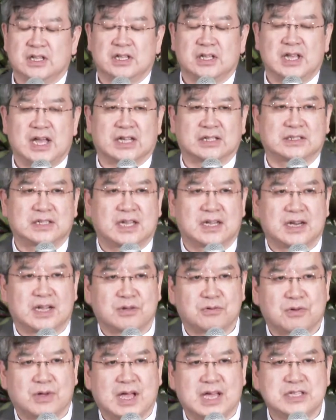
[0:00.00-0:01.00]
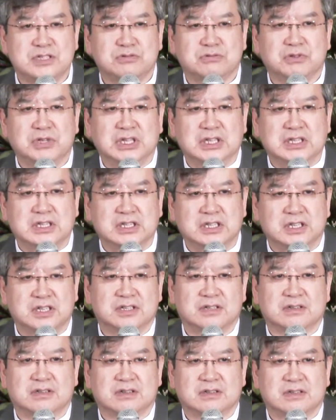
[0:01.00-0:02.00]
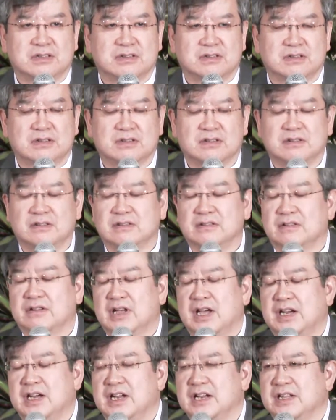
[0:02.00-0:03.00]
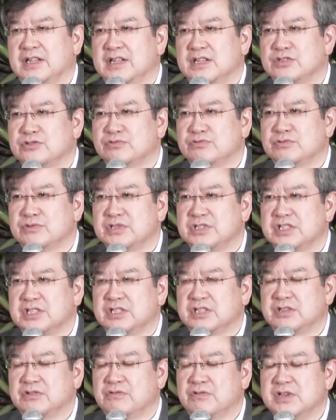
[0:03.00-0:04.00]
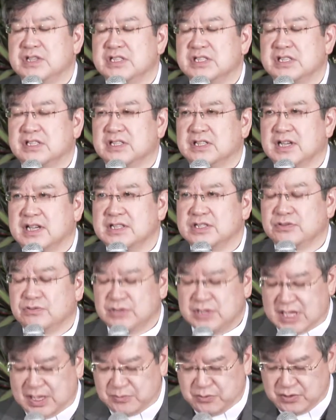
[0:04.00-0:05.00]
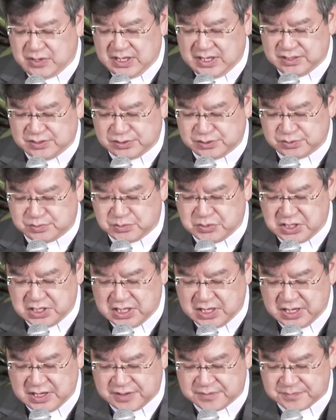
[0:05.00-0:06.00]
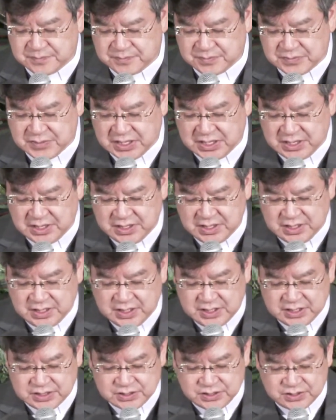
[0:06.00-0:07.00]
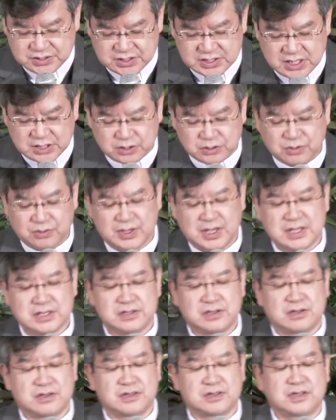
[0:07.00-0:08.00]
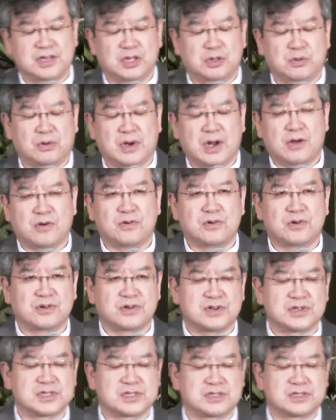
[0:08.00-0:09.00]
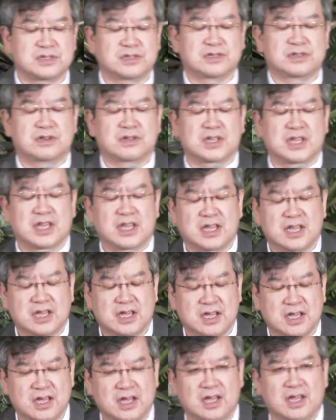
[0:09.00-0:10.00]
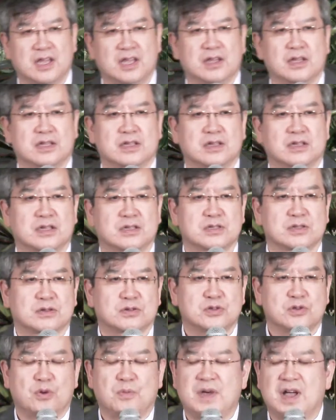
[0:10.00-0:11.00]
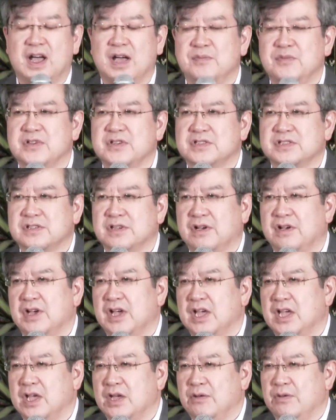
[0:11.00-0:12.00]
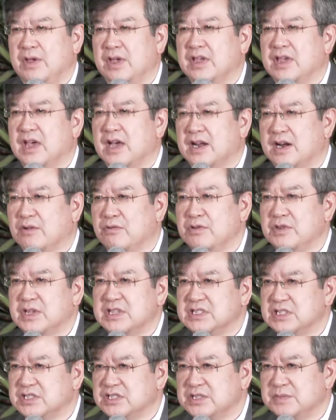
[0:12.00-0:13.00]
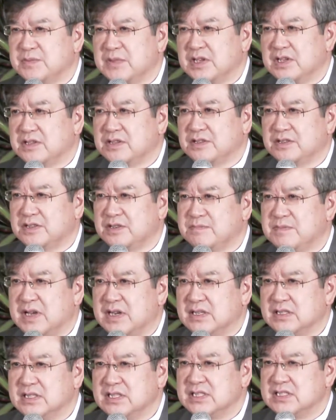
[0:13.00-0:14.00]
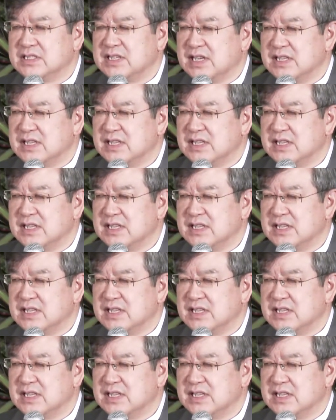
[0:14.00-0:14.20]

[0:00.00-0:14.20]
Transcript: 약탈하고 가지고 있는 어, 하나님께 주어진 그 권세를 가지고 남용하였습니다. 선지자를 통해서 그들이 돌아올 것을 그렇게 소망하면서 회개하라고 여쳤지만 그들은 말을 듣지